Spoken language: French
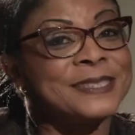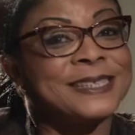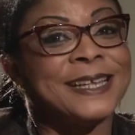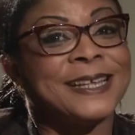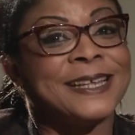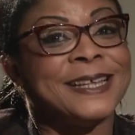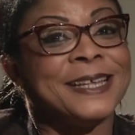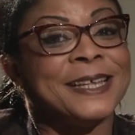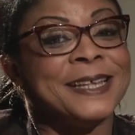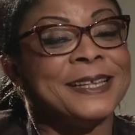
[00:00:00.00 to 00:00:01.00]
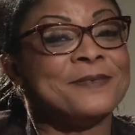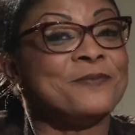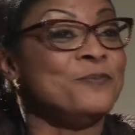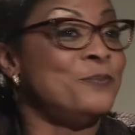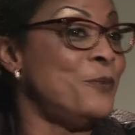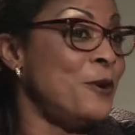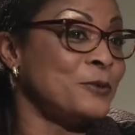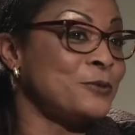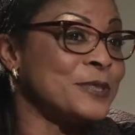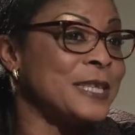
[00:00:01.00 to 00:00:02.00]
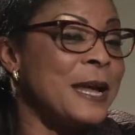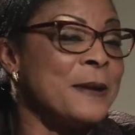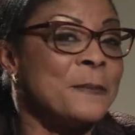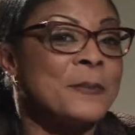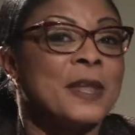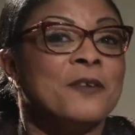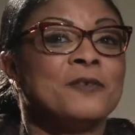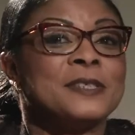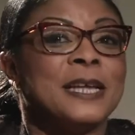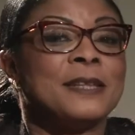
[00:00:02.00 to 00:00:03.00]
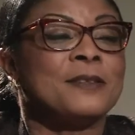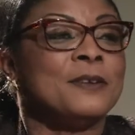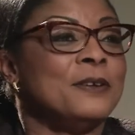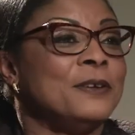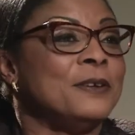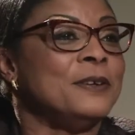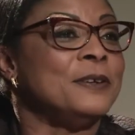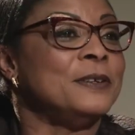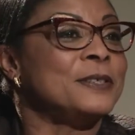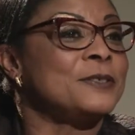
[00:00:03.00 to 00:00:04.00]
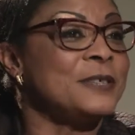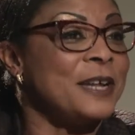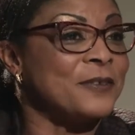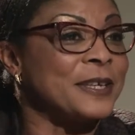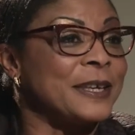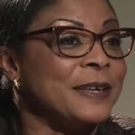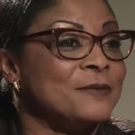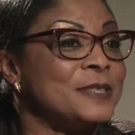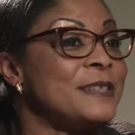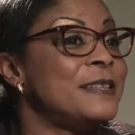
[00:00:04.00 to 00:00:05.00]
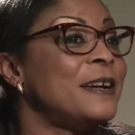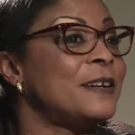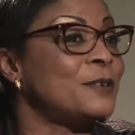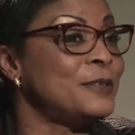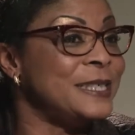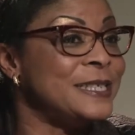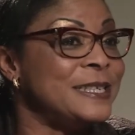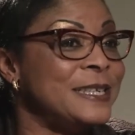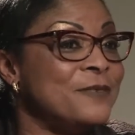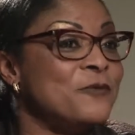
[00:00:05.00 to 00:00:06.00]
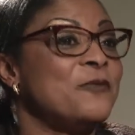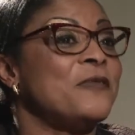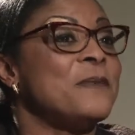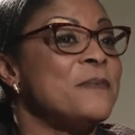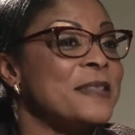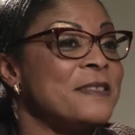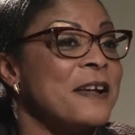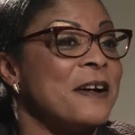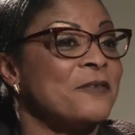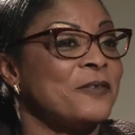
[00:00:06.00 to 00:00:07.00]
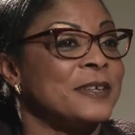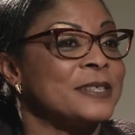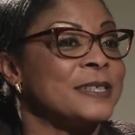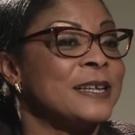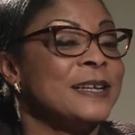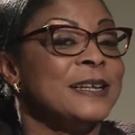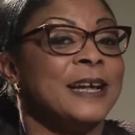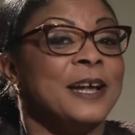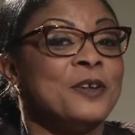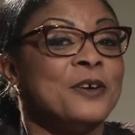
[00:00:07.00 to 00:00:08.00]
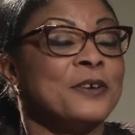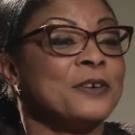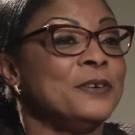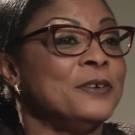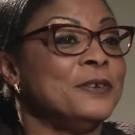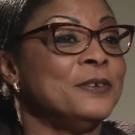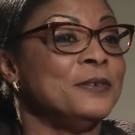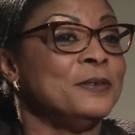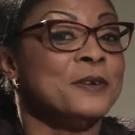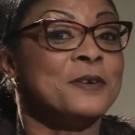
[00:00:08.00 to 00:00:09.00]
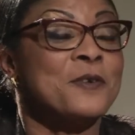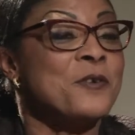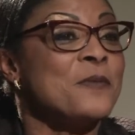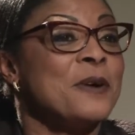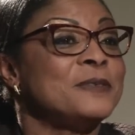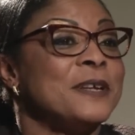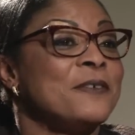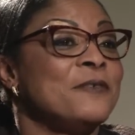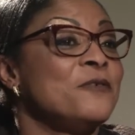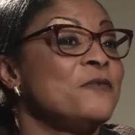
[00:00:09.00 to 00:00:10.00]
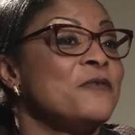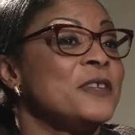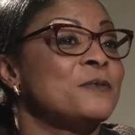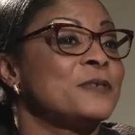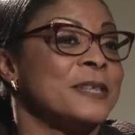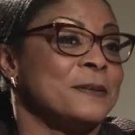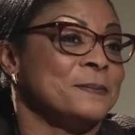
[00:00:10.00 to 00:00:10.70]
c'est bon tout ça. Vous êtes euh, sud-africain, vous êtes né en Rhodésie, vous vivez maintenant en France. Alors, euh, comment vous, avez, vous vivez tout ça